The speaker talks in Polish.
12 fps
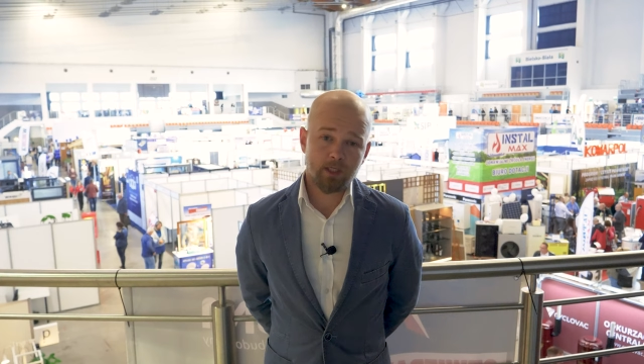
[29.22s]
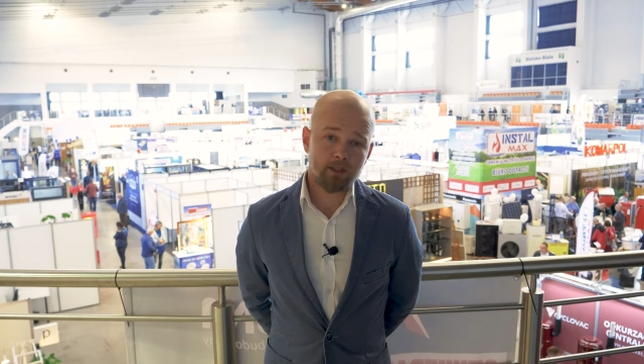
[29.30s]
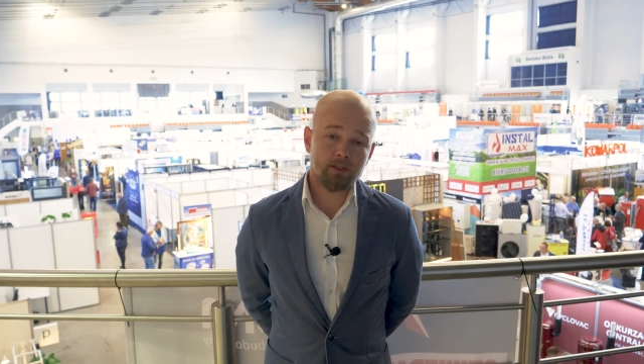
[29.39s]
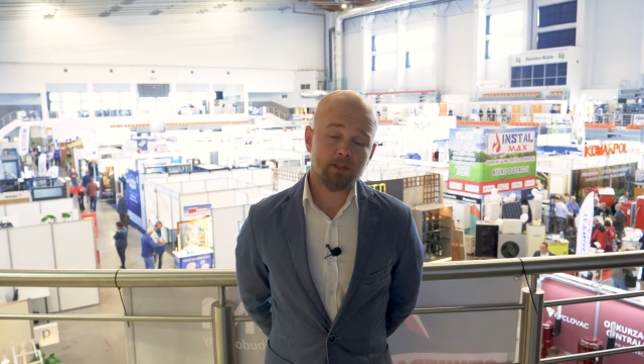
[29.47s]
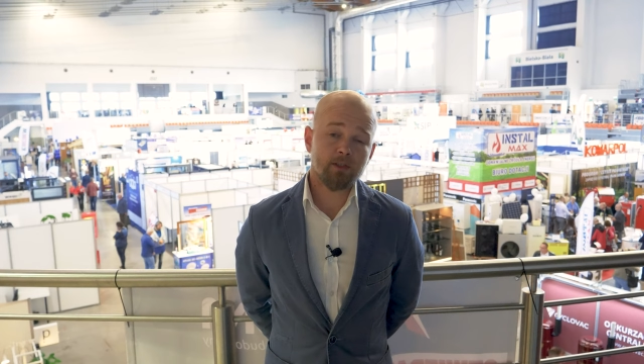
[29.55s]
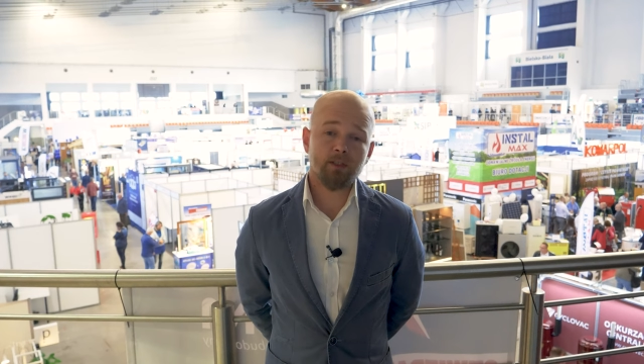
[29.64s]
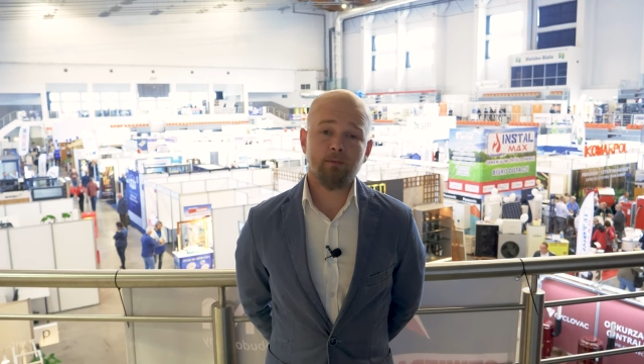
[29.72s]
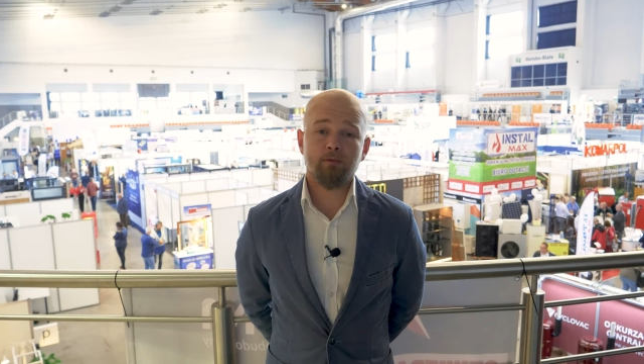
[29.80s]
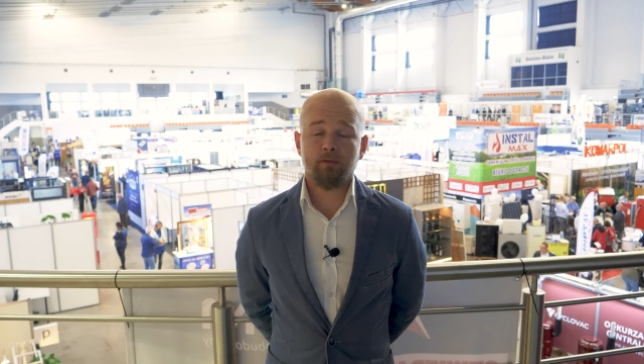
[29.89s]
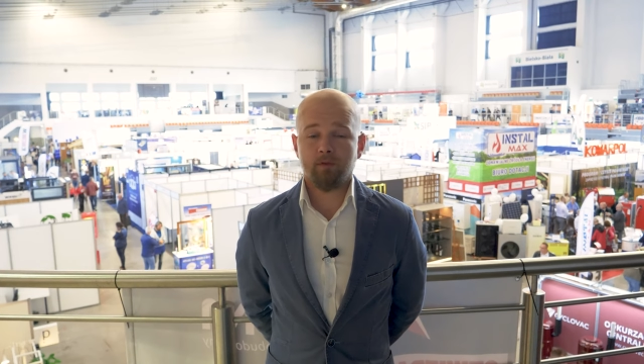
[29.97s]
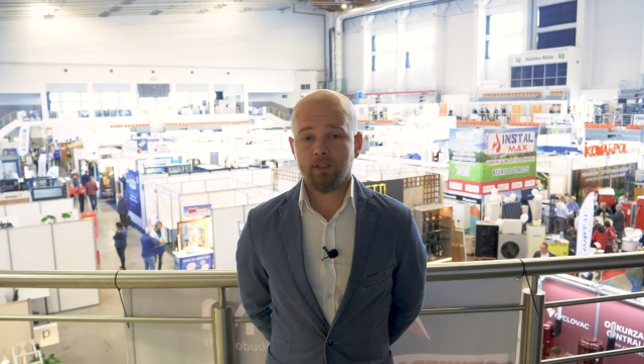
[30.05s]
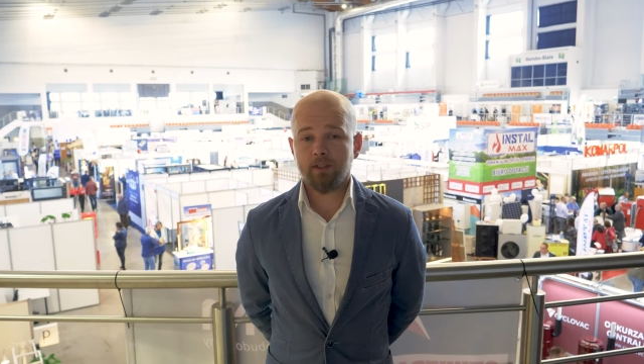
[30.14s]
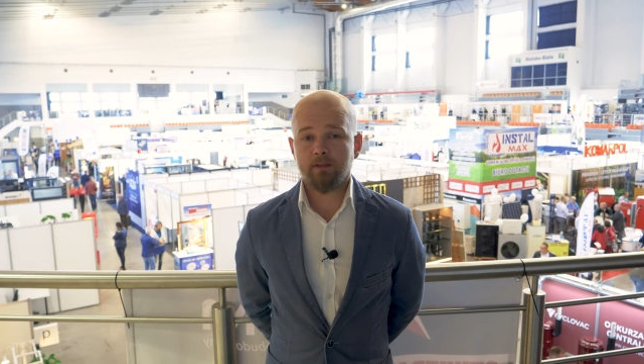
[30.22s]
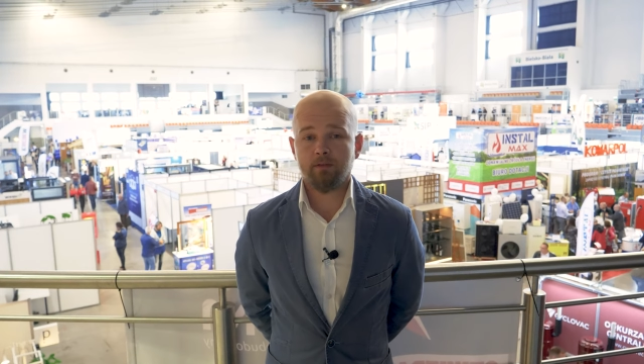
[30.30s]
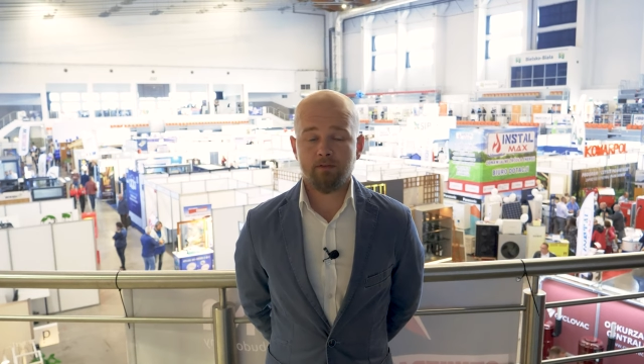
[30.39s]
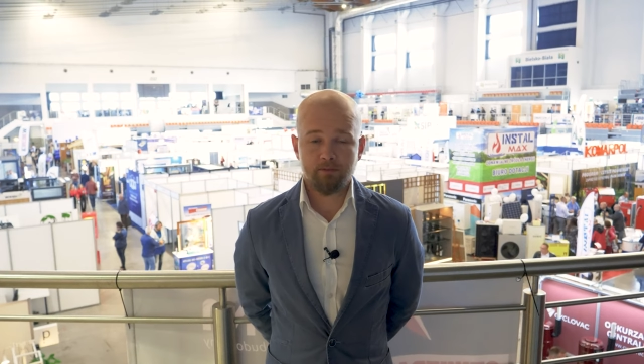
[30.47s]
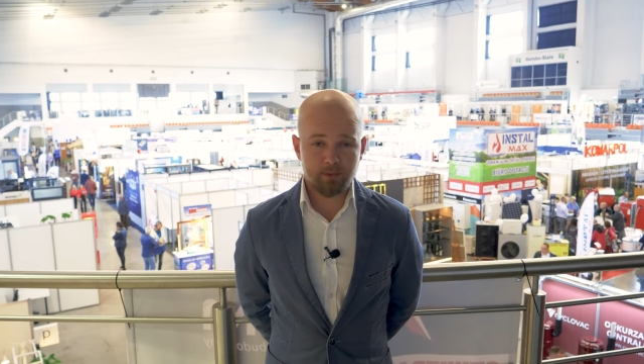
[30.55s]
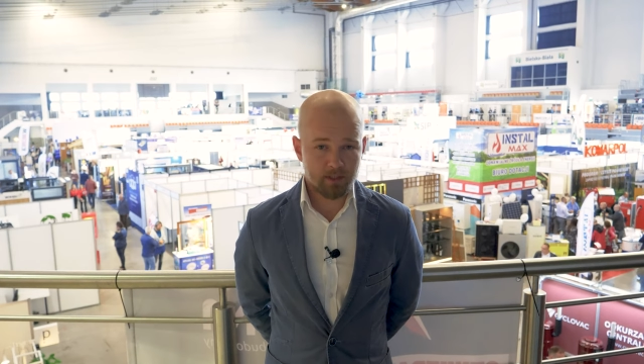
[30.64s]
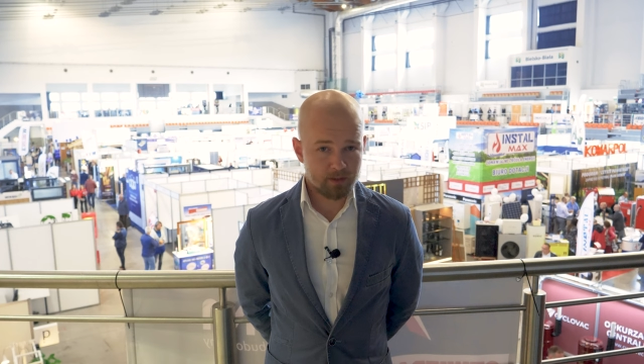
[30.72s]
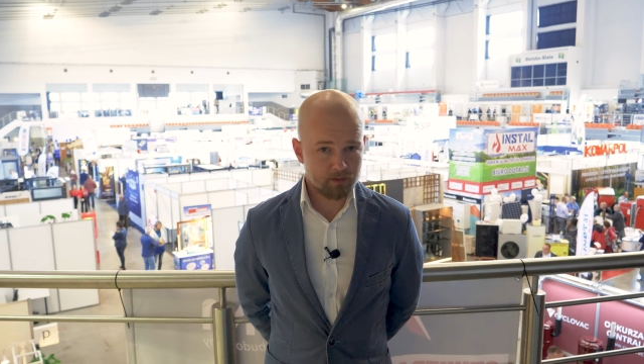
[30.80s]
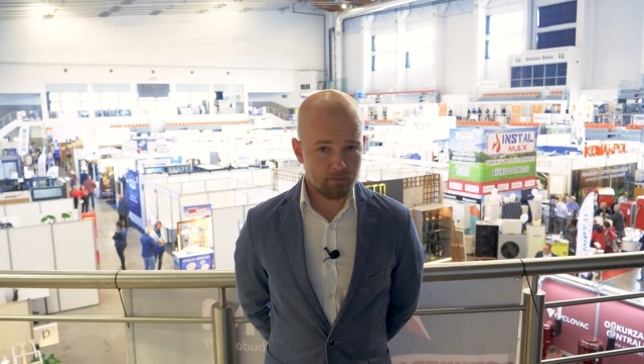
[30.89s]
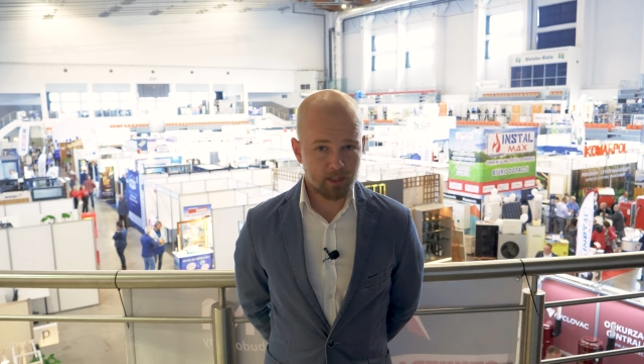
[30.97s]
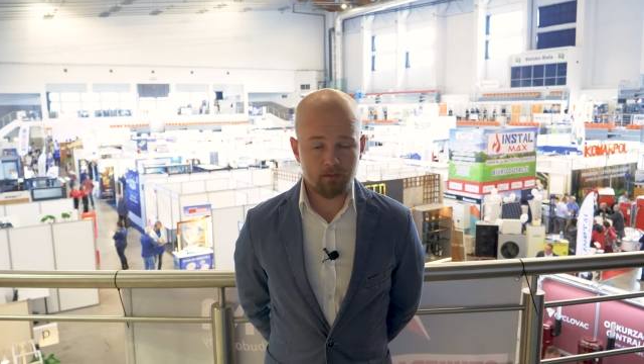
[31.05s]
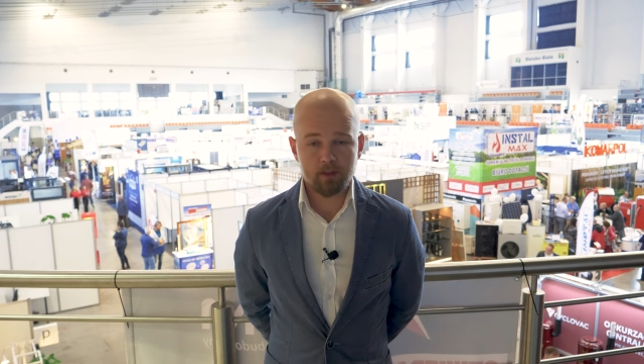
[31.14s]
Targi Techniki Budowlanej w
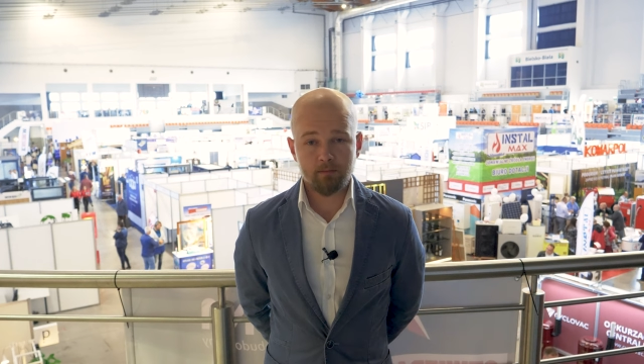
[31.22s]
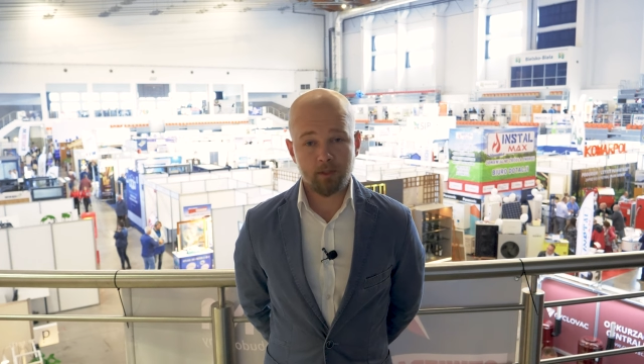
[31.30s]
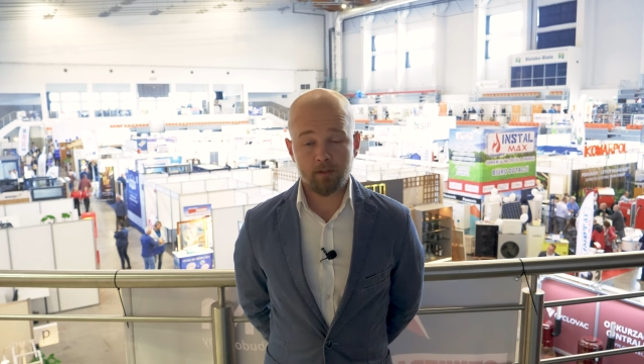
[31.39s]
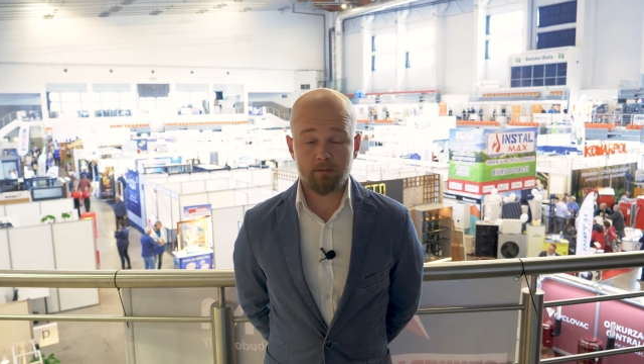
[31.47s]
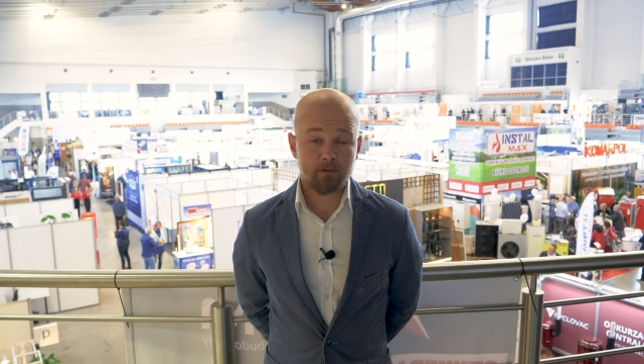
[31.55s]
Bielsku Białej mają